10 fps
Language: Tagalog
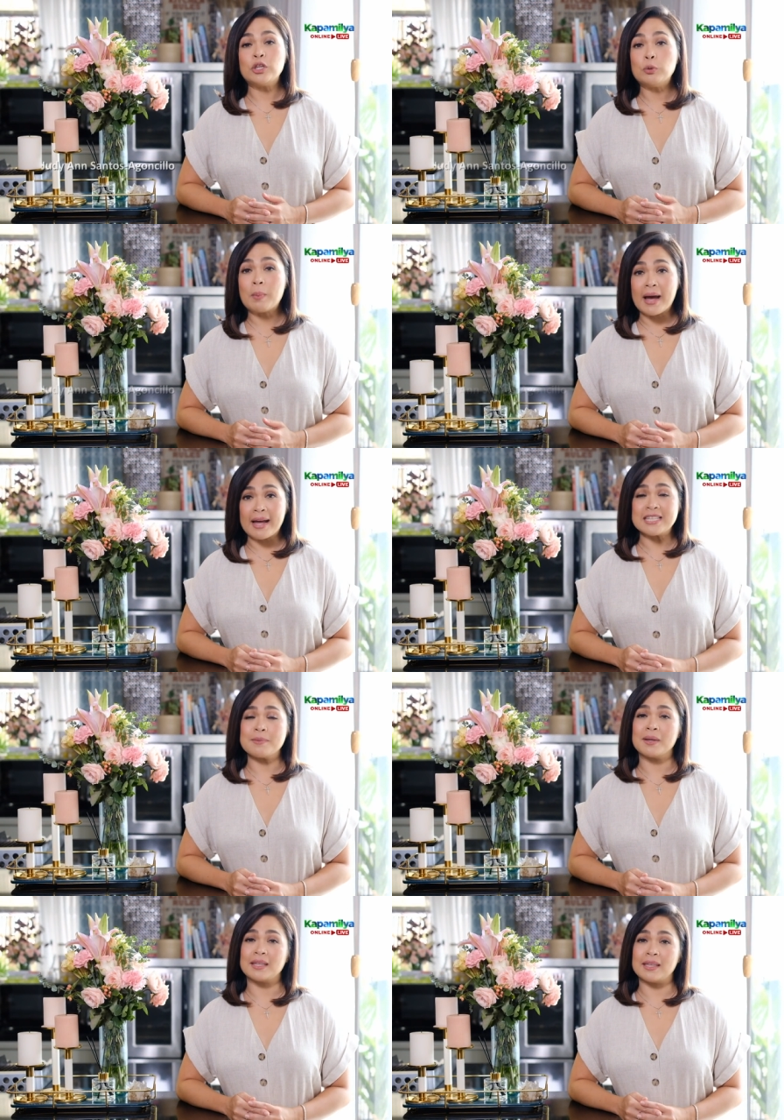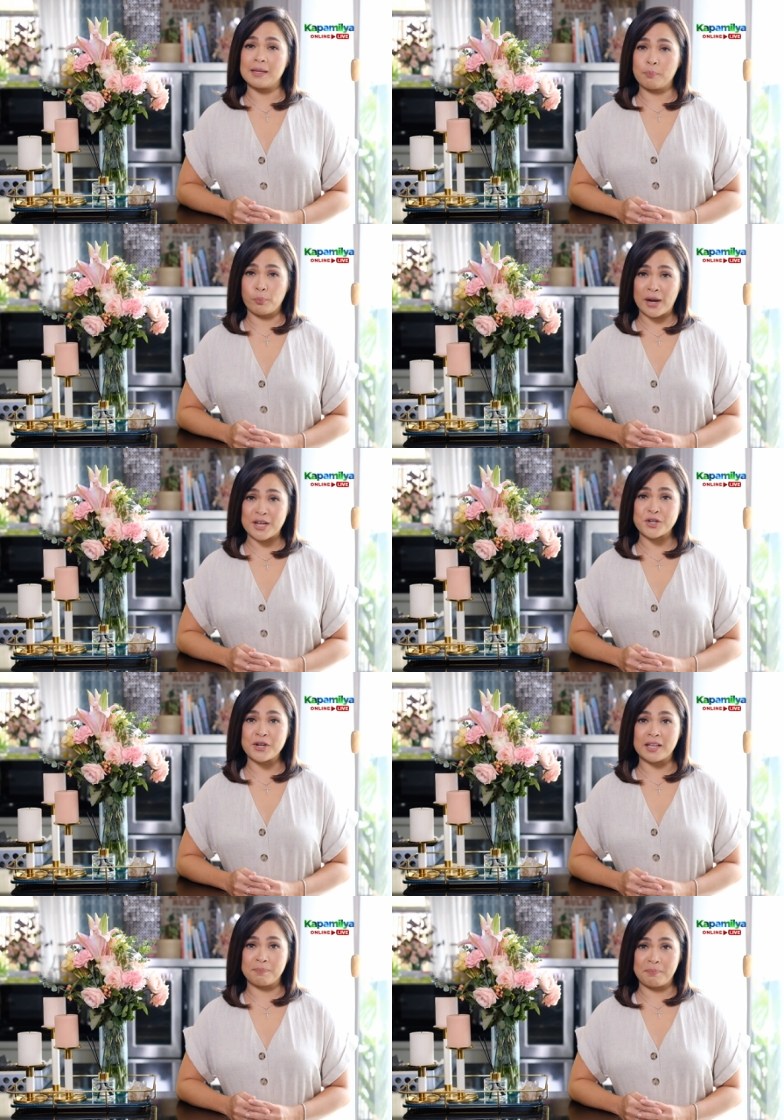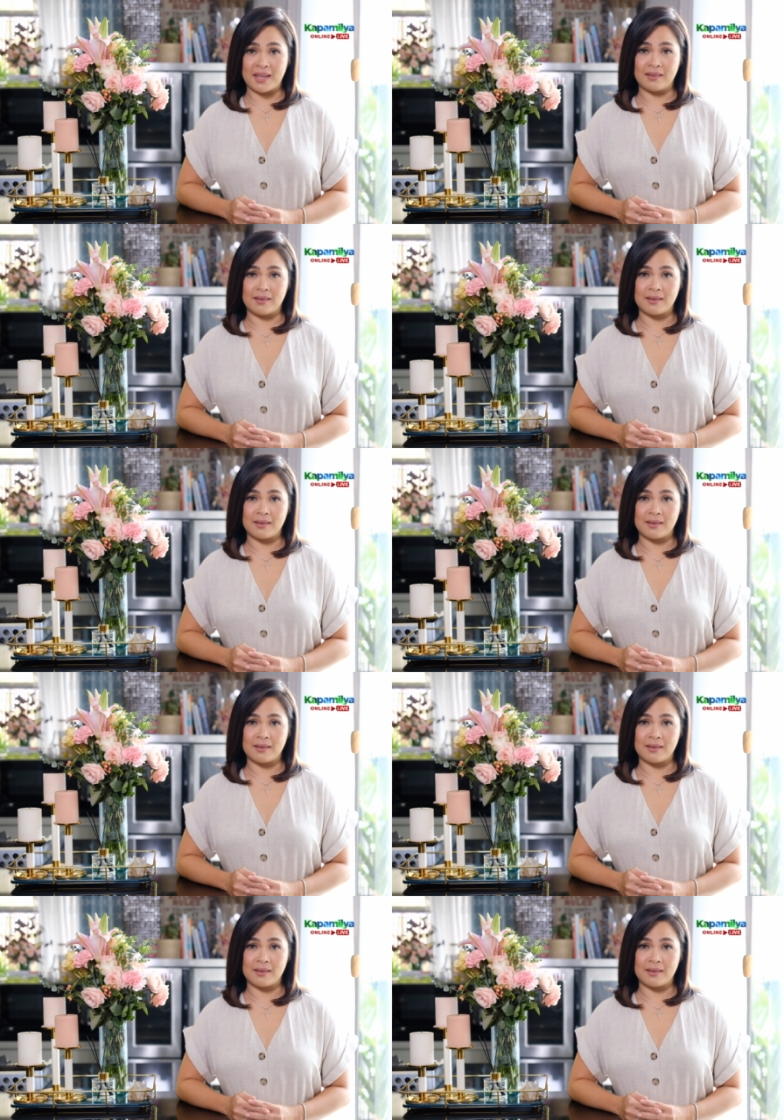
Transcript: dumaan sa matinding pressure at pain.